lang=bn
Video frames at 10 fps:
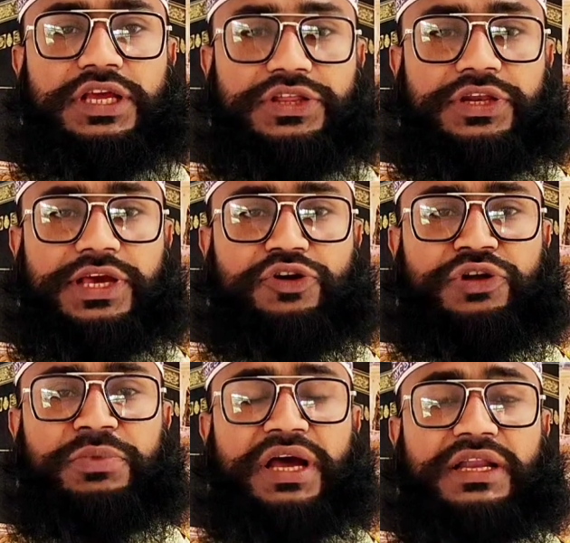এদের
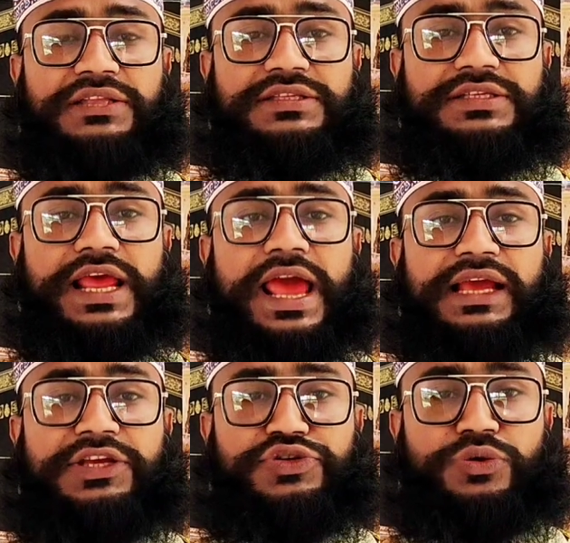কারণে বাংলাদেশে
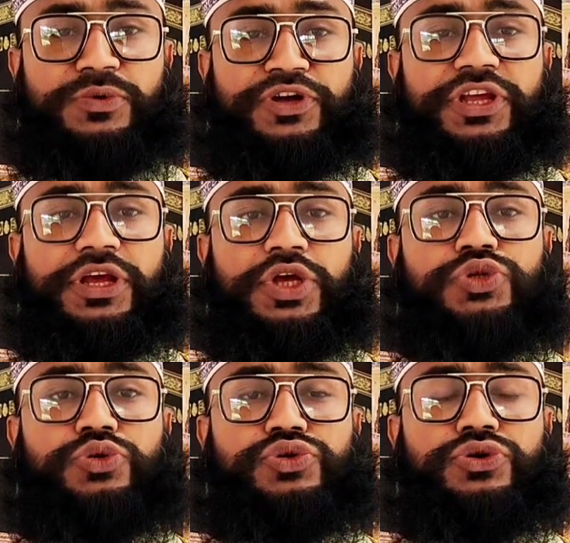একই সময়
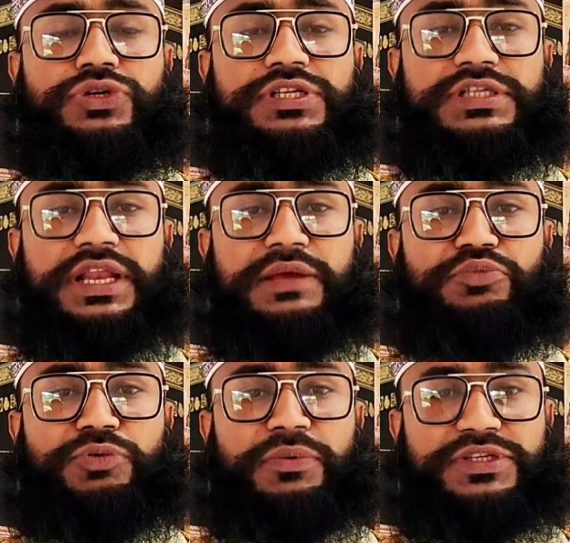চৌষট্টি জেলায়
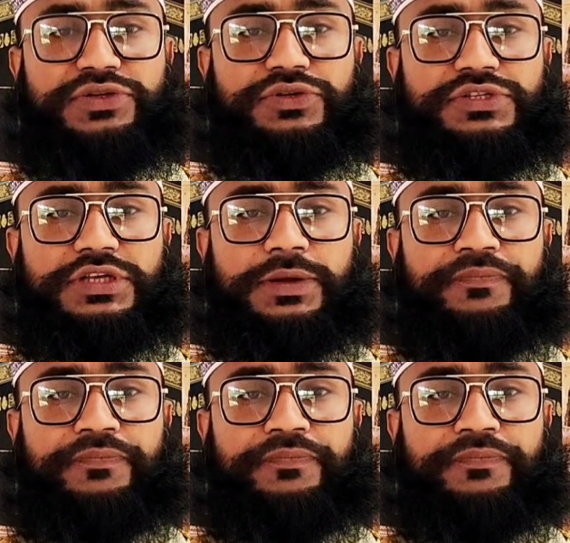বোমাবাজি হয়েছে